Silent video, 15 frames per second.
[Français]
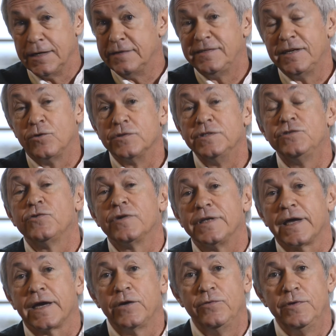Ces conditions
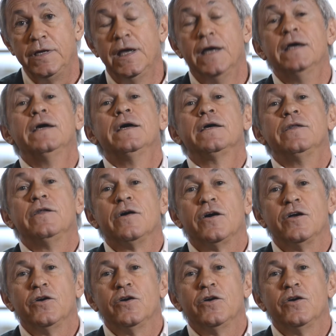étaient réunies dans